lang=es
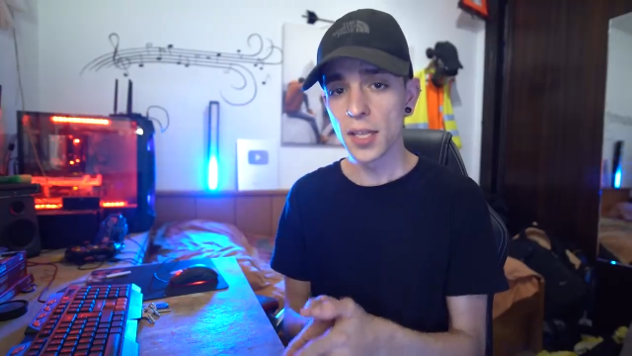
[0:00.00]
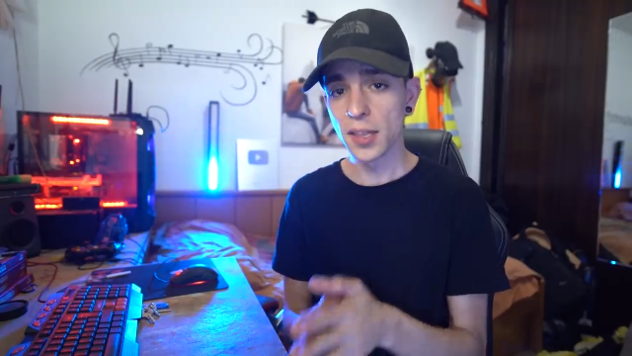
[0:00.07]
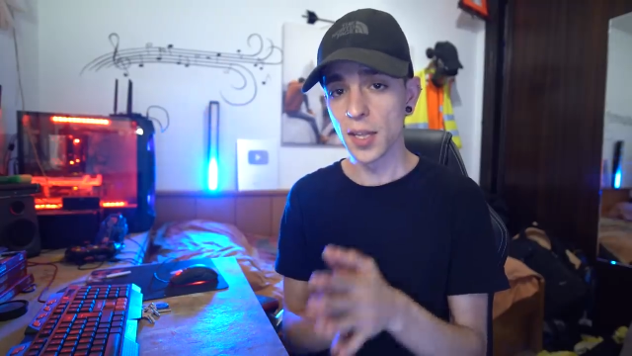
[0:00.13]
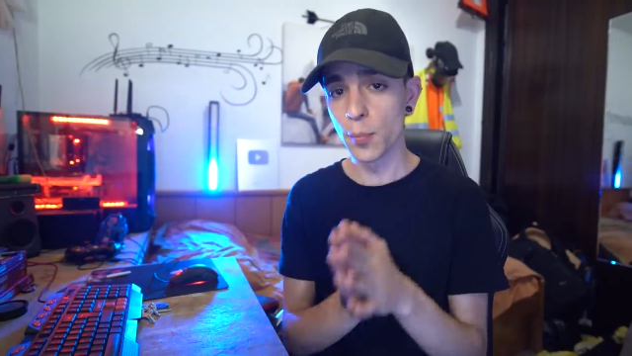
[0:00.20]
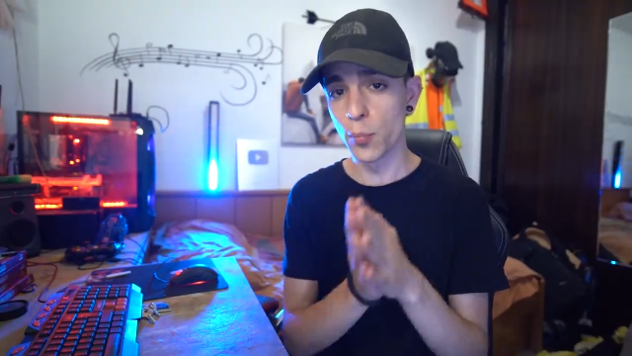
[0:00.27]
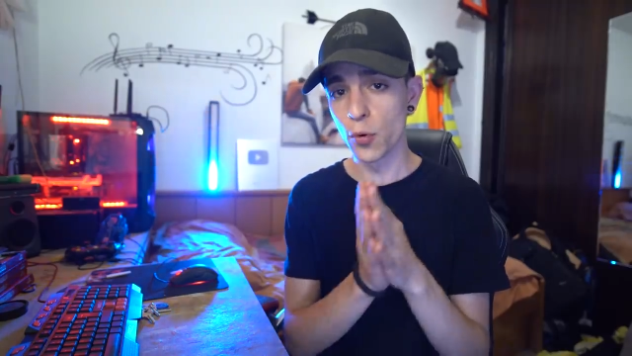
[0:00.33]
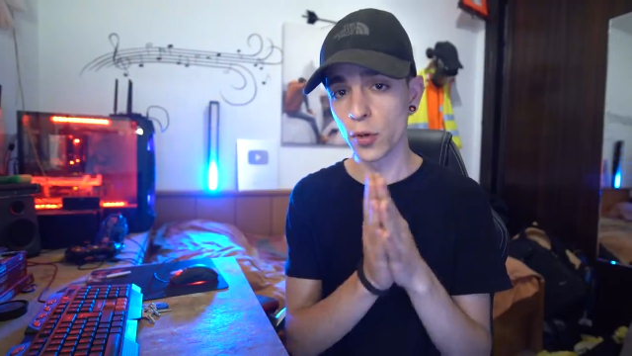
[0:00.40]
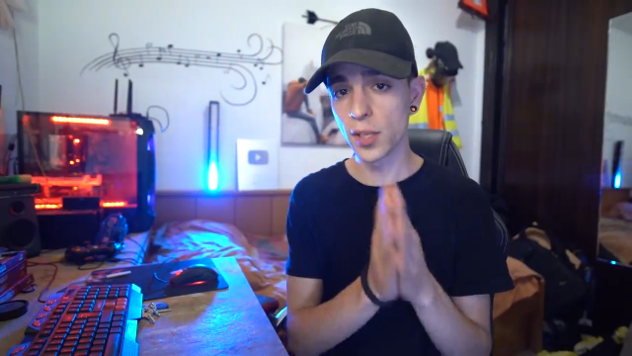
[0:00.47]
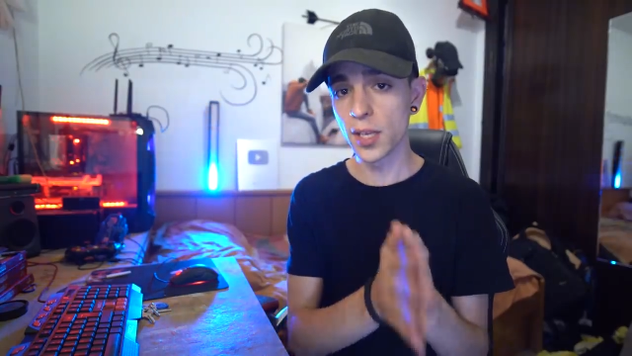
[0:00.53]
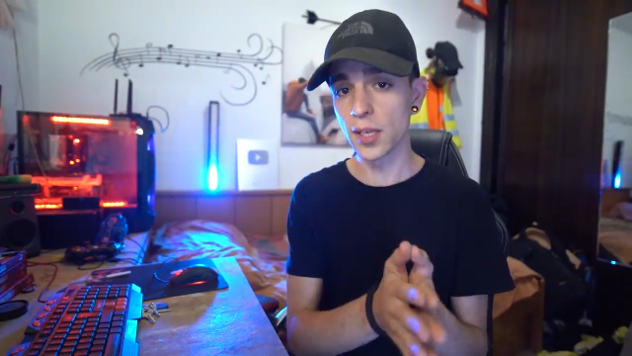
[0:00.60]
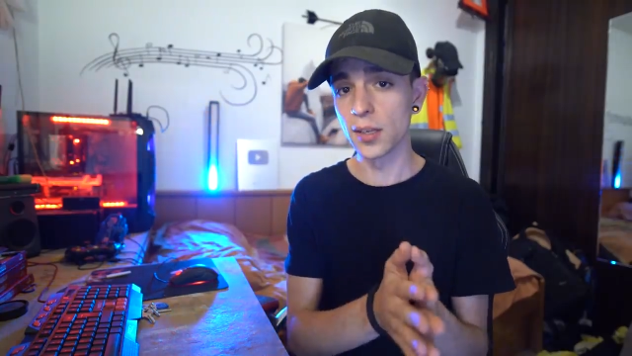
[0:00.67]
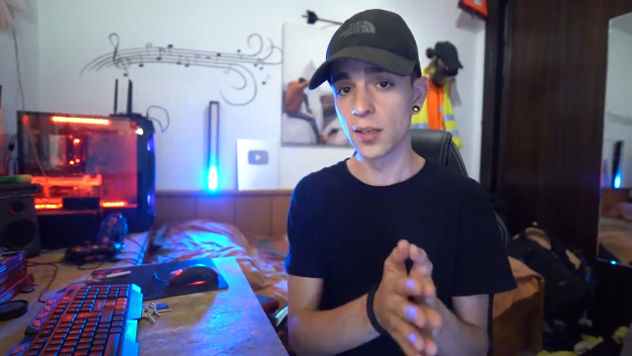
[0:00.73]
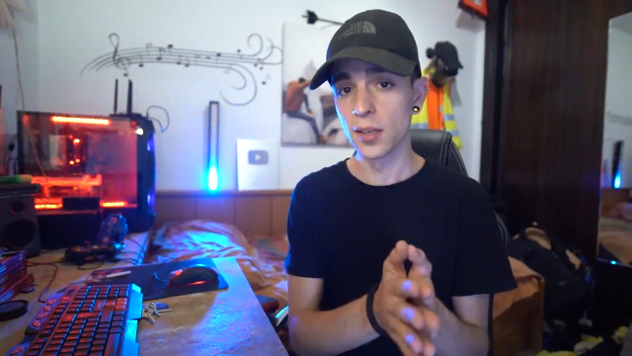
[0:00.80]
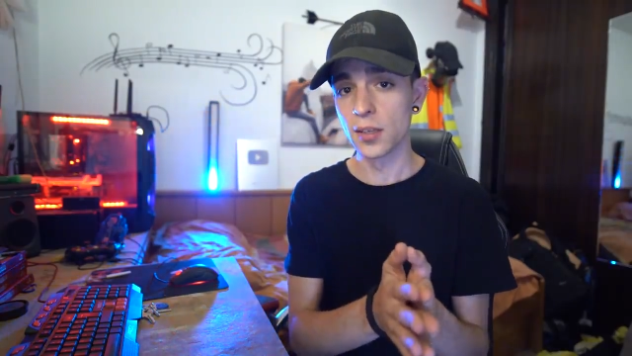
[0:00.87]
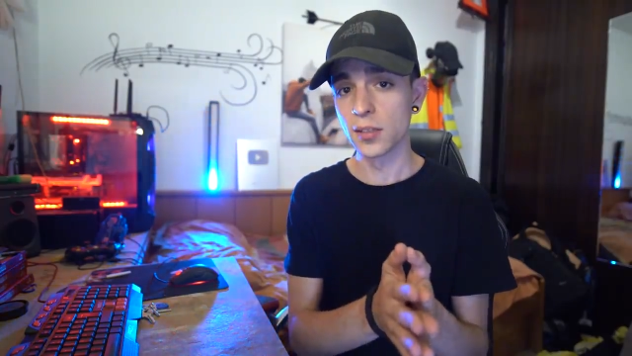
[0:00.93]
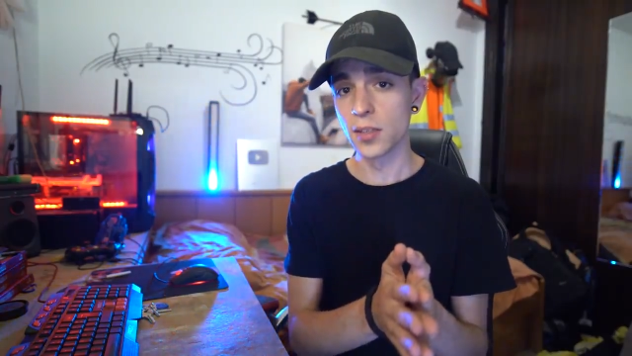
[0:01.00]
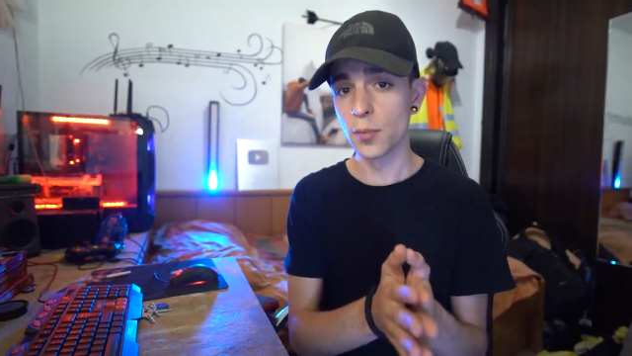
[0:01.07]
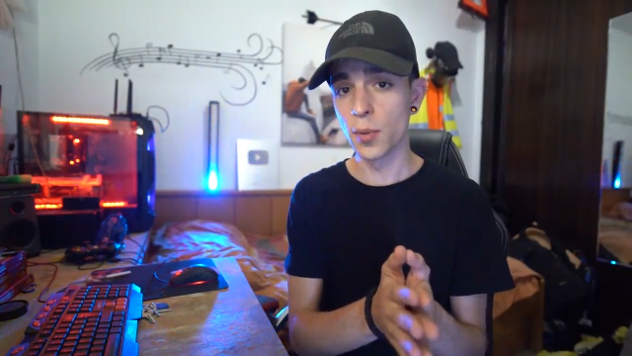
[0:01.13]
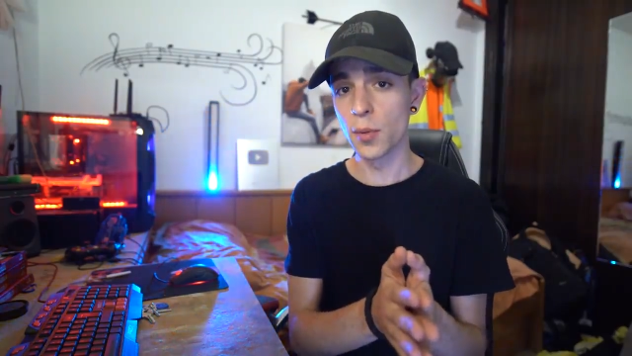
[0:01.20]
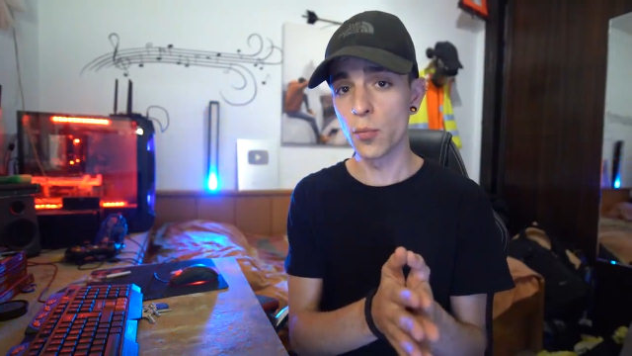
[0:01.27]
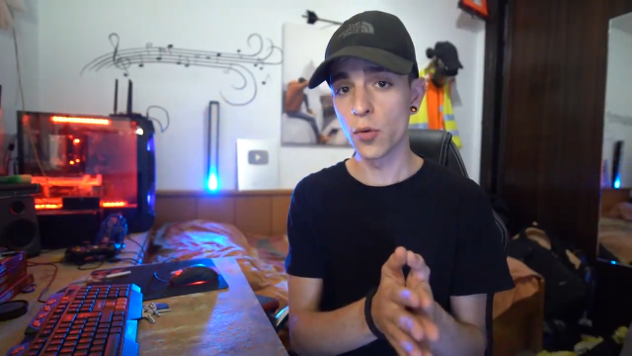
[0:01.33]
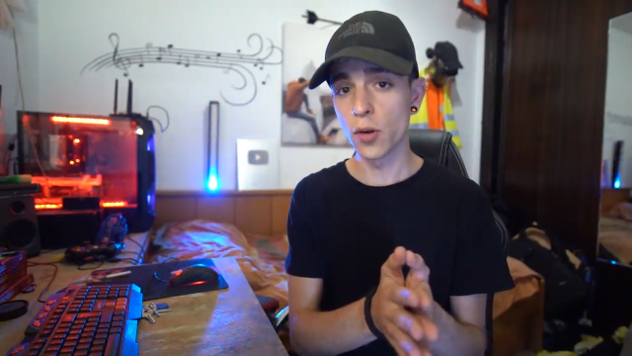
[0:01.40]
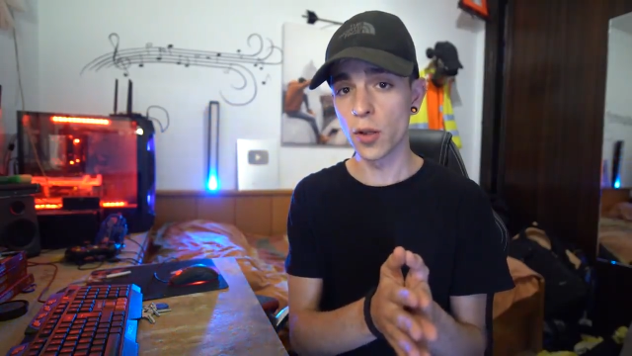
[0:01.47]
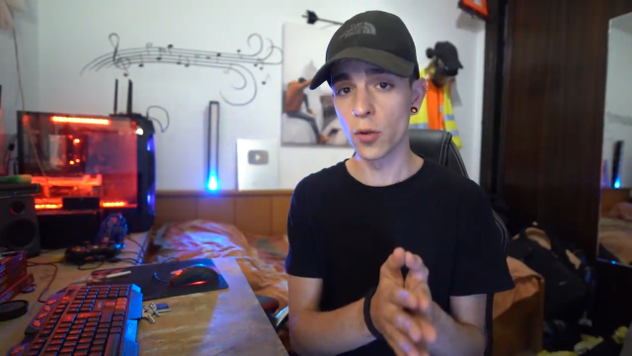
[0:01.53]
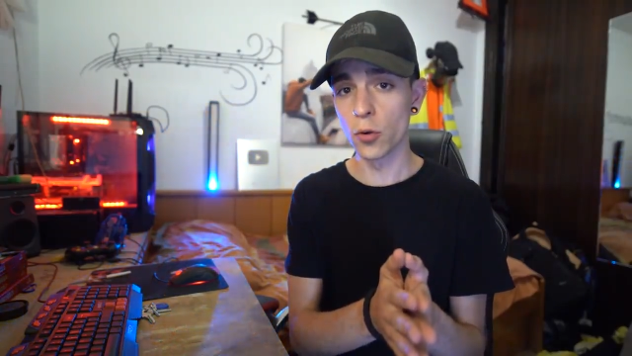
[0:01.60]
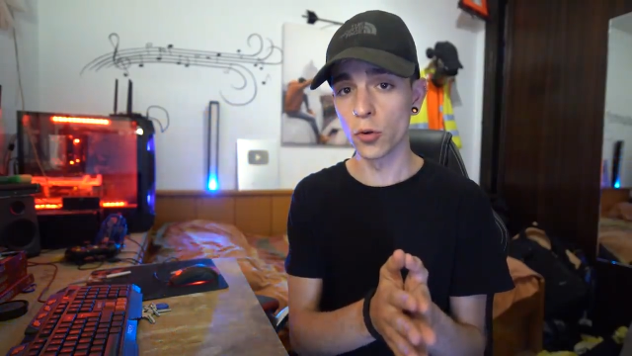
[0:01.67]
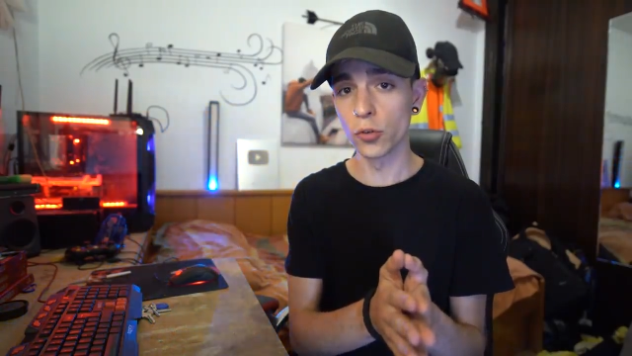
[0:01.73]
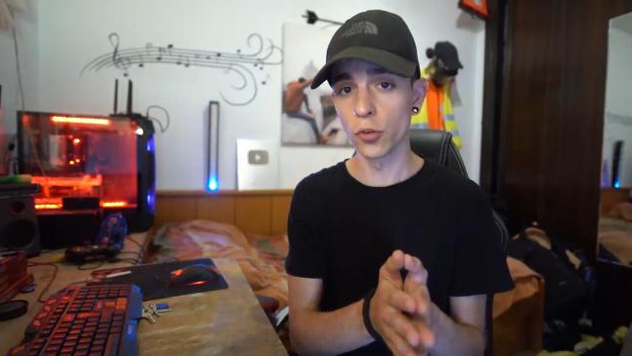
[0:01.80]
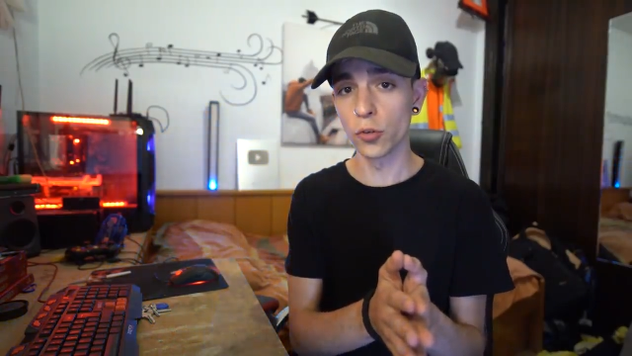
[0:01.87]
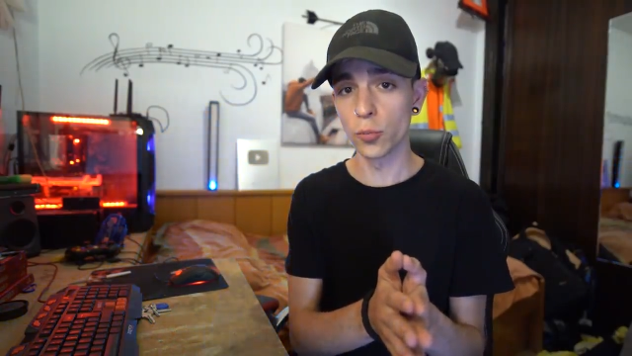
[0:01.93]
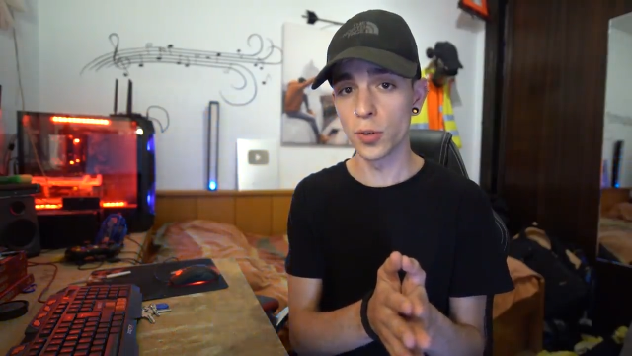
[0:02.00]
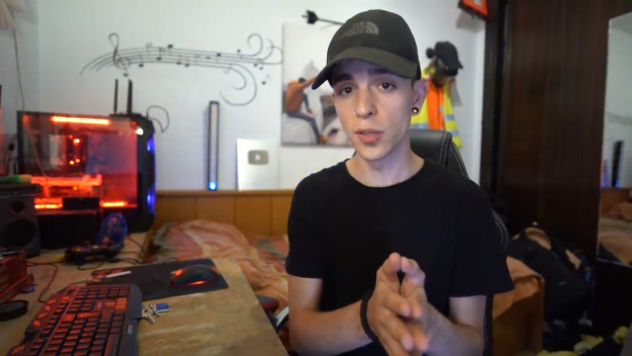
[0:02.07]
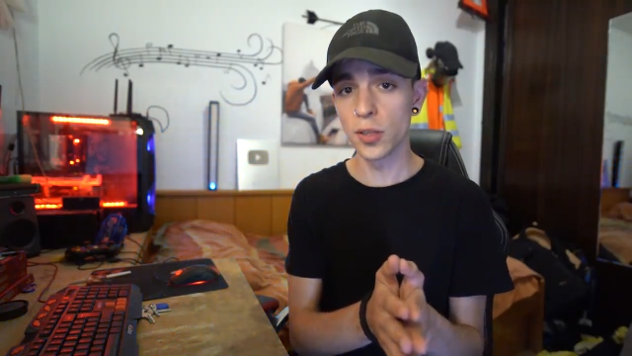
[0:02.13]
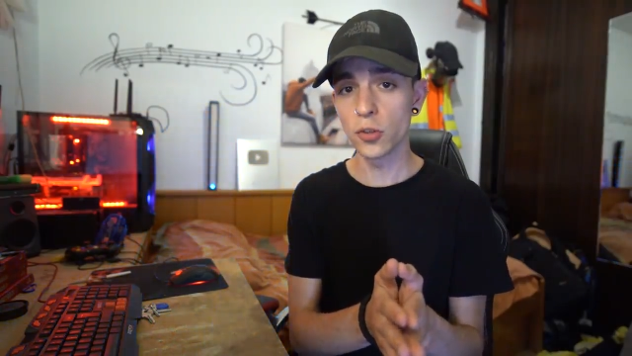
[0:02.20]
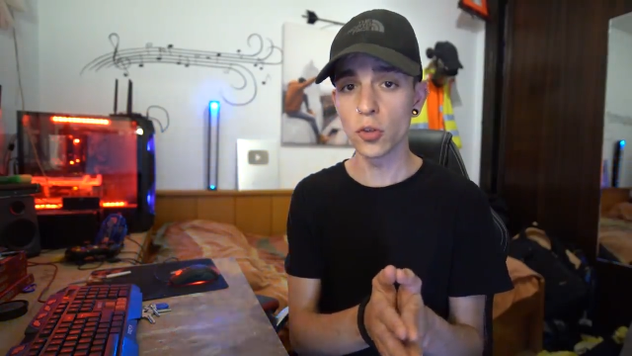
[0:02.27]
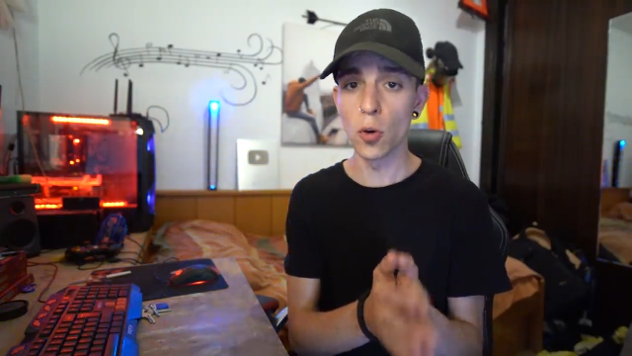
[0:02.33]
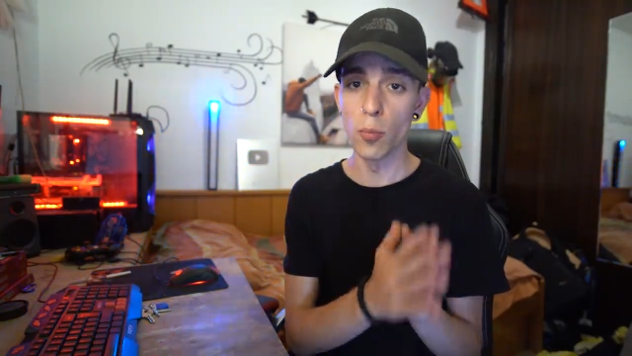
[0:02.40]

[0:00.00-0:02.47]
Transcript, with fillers: de por qué se me han borrado los dos vídeos